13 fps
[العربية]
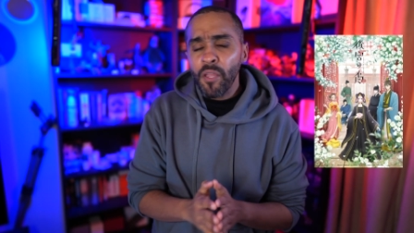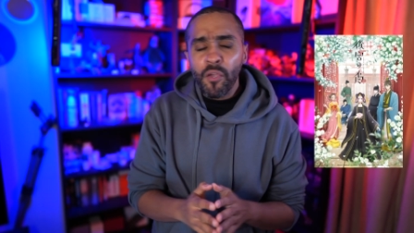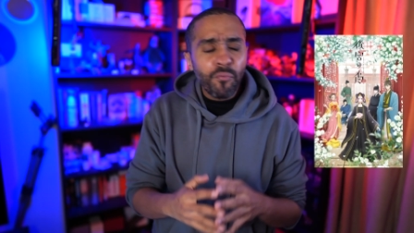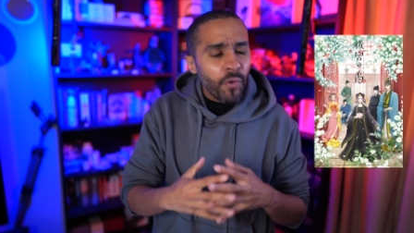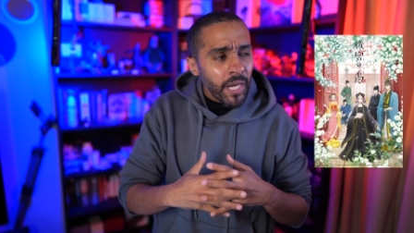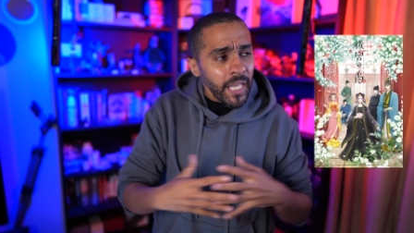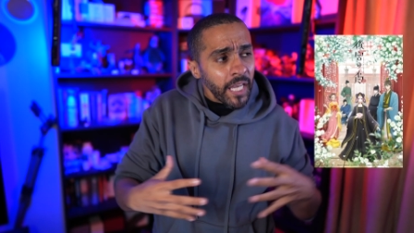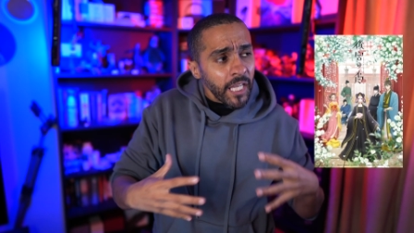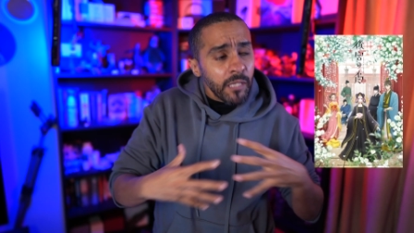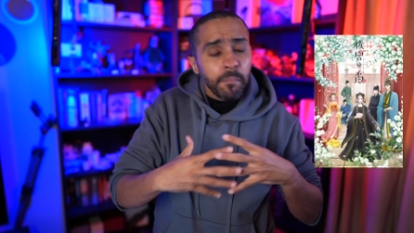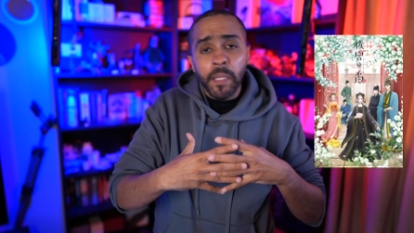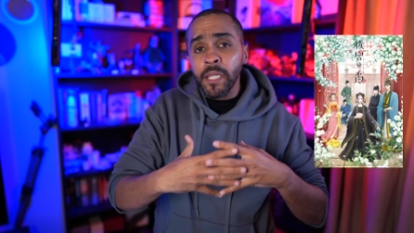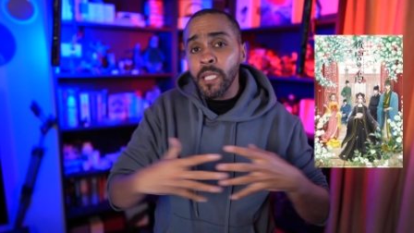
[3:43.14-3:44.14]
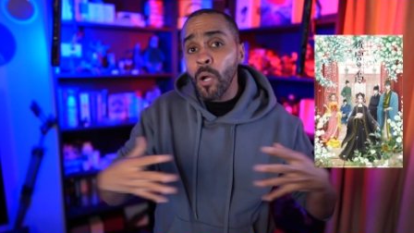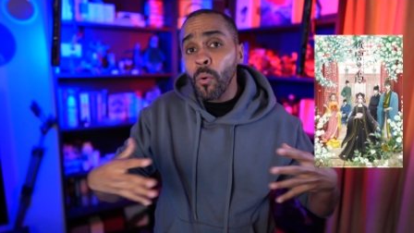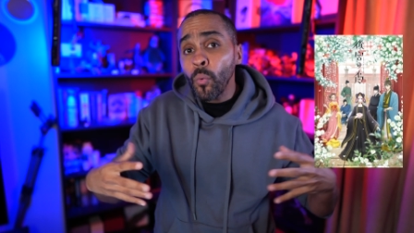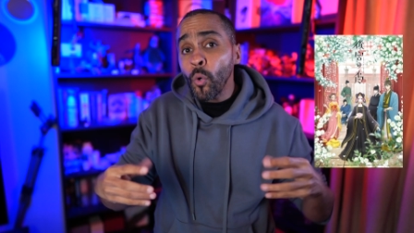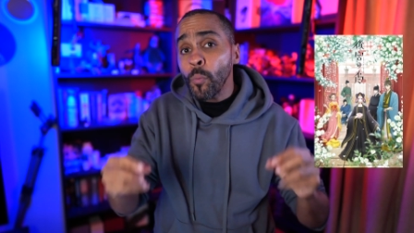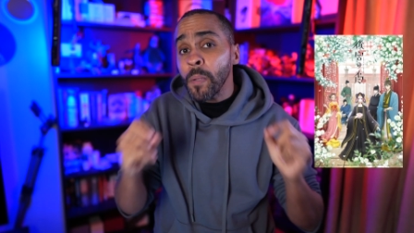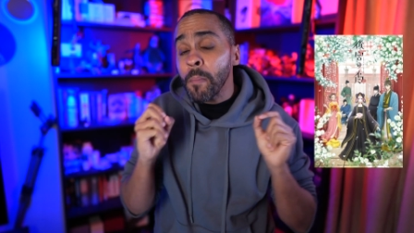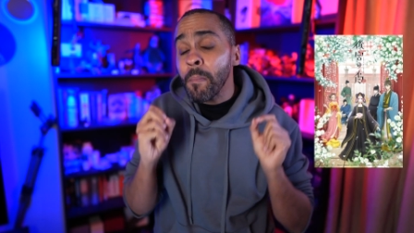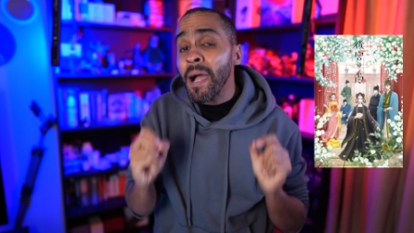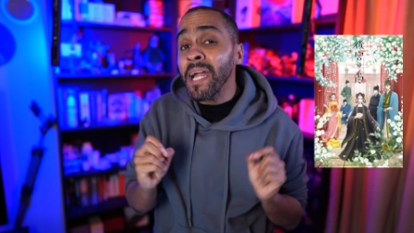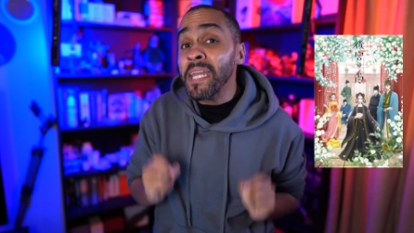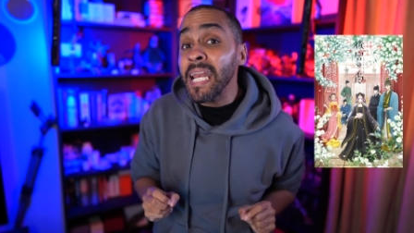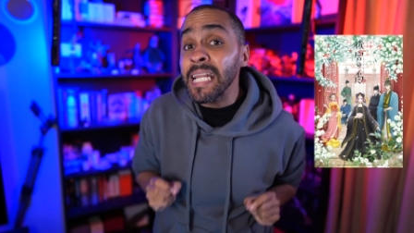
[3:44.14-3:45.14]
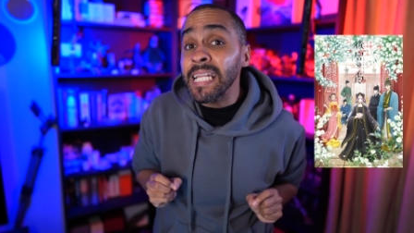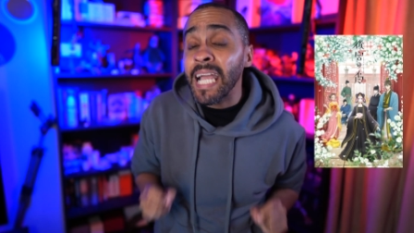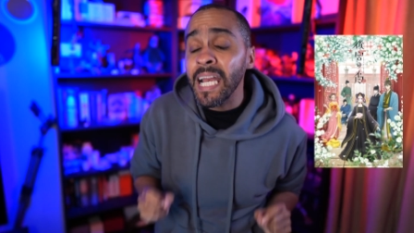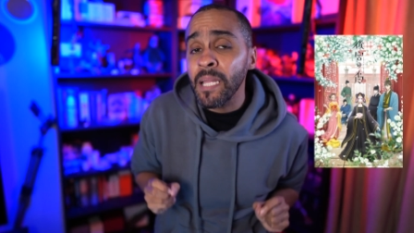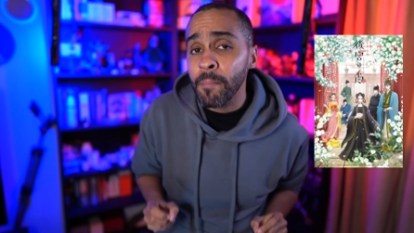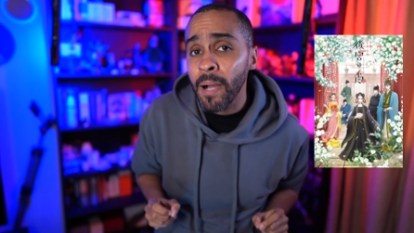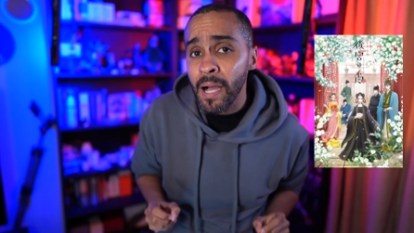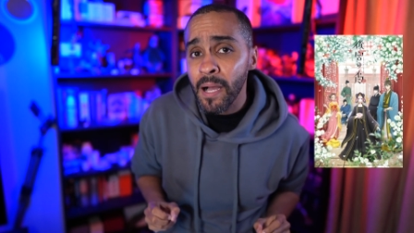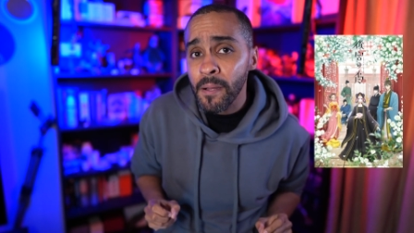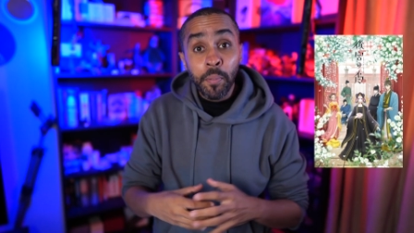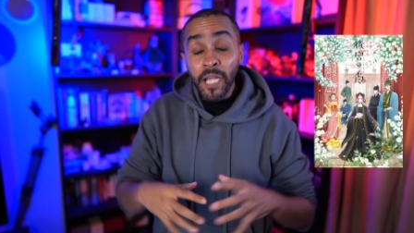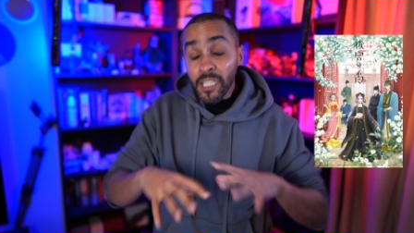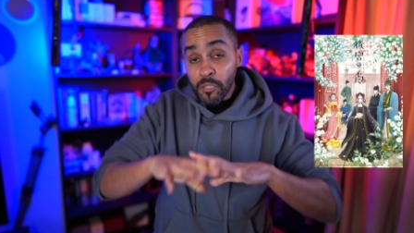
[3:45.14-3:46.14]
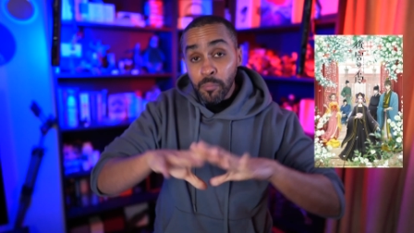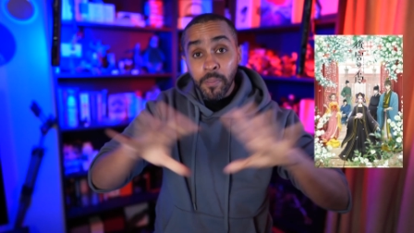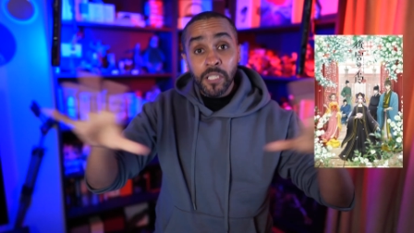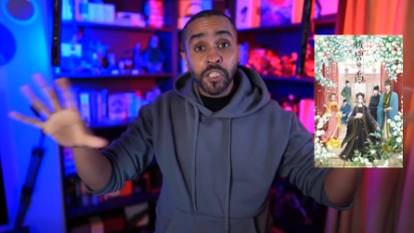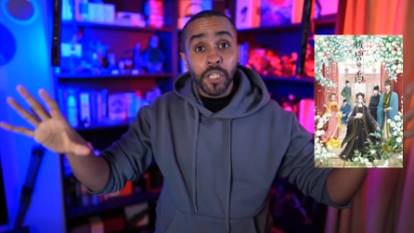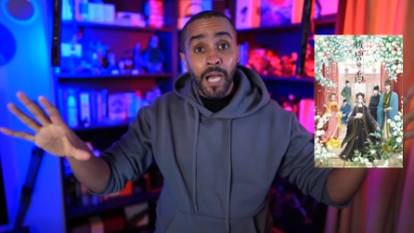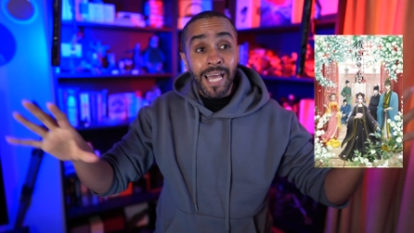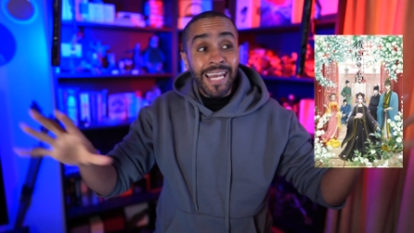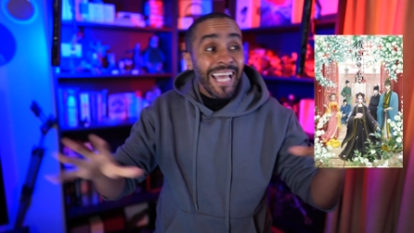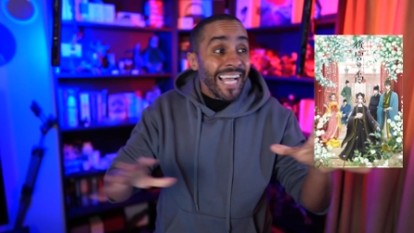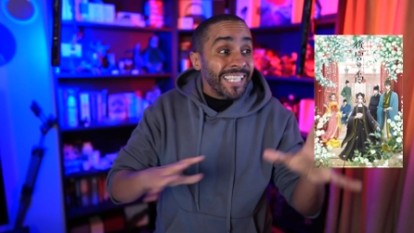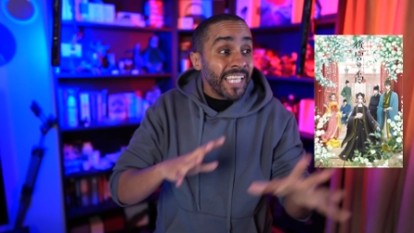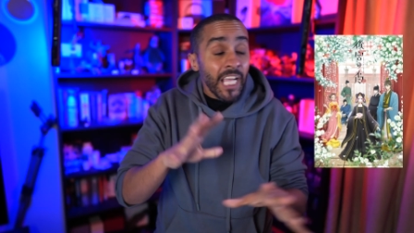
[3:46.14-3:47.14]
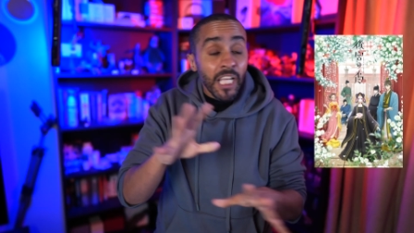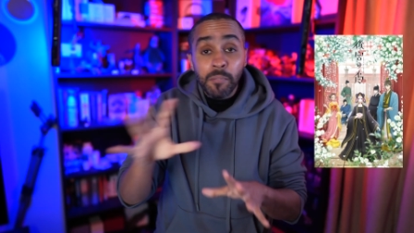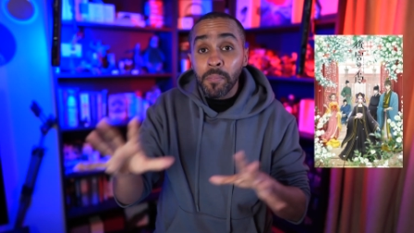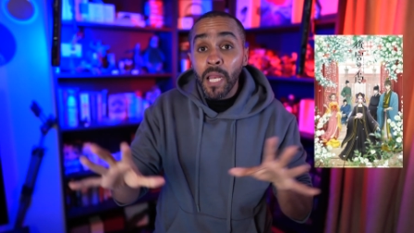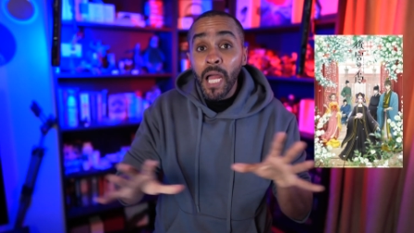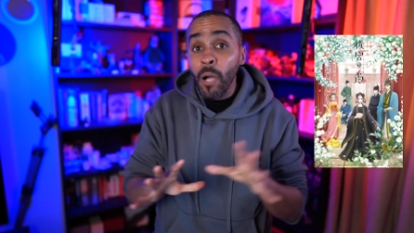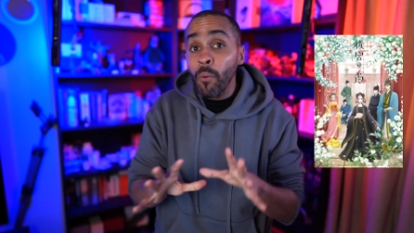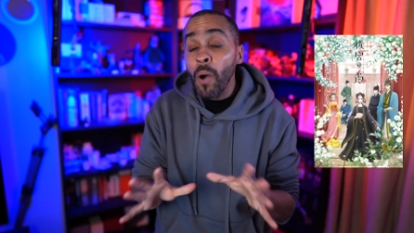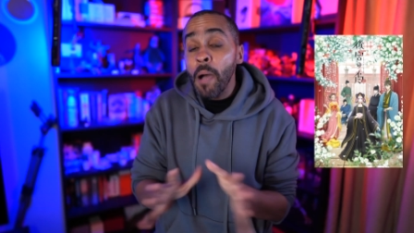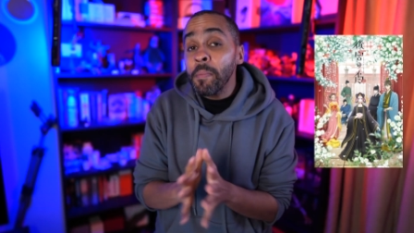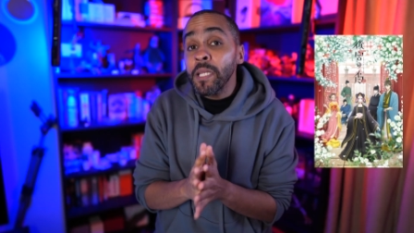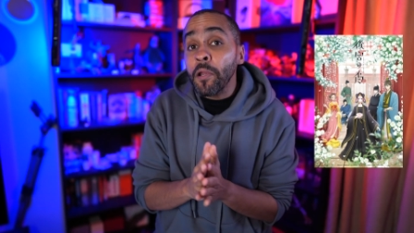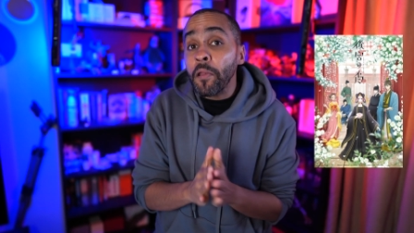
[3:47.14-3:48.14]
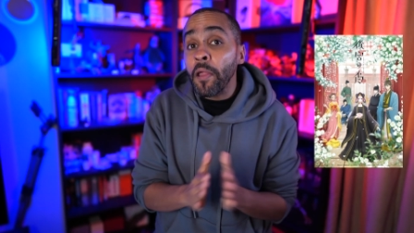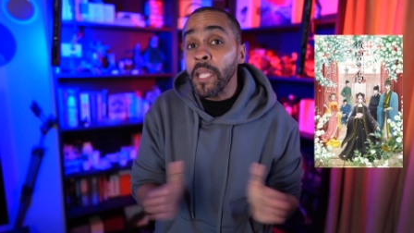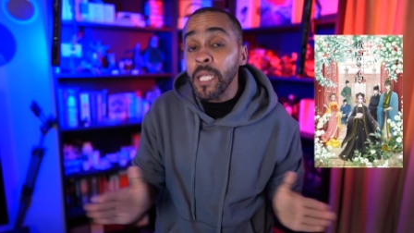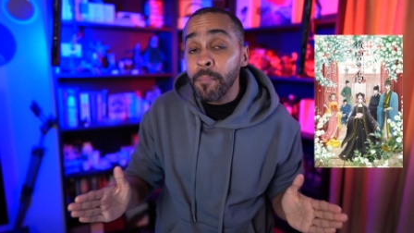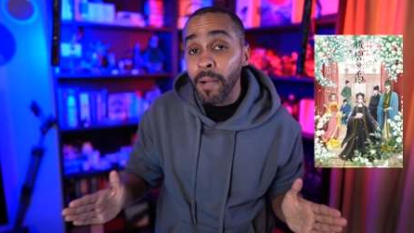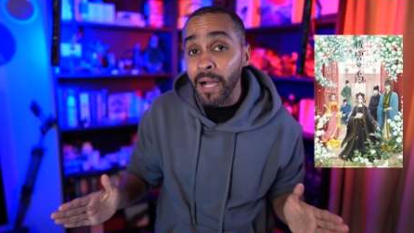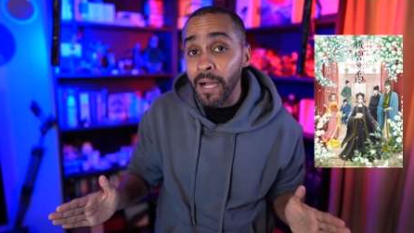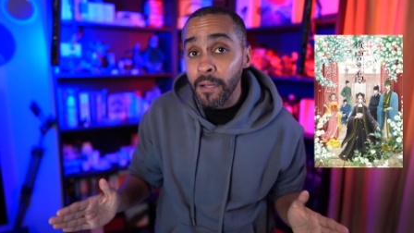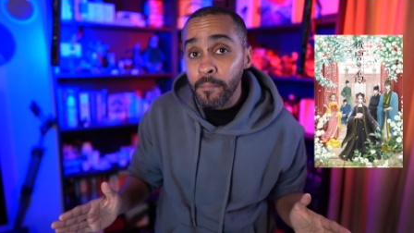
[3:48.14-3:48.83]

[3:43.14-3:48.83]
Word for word: فريد من نوعه بمعنى الكلمة بيدمج العديد من العوامل الرهيبة